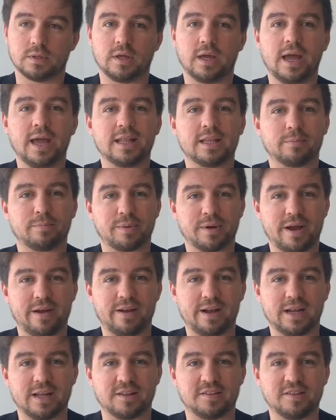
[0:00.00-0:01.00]
Это
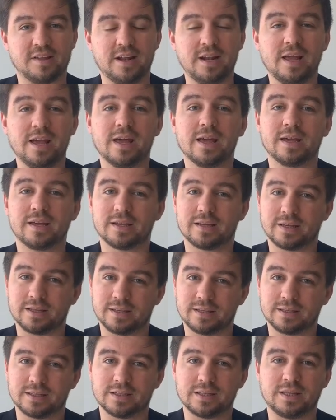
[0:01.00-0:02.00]
правильная цель,
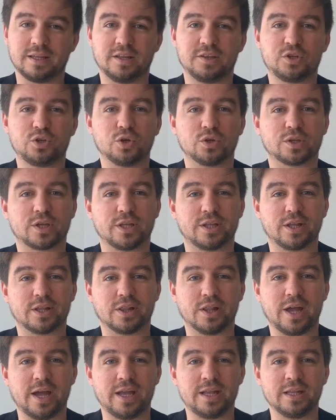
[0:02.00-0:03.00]
есть четкий
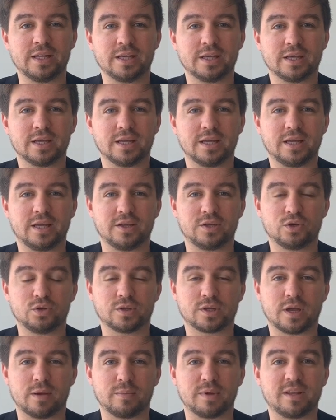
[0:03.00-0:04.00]
дедлайн, есть
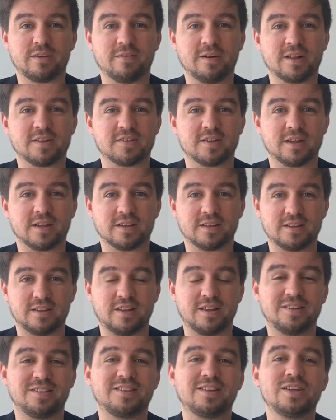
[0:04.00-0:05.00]
четкая мотивация
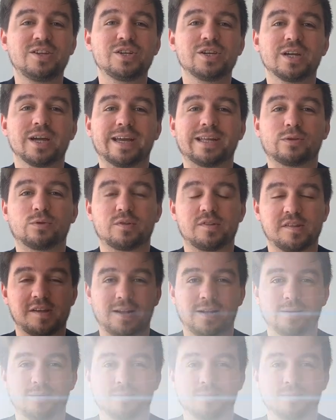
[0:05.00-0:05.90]
достичь эту цель.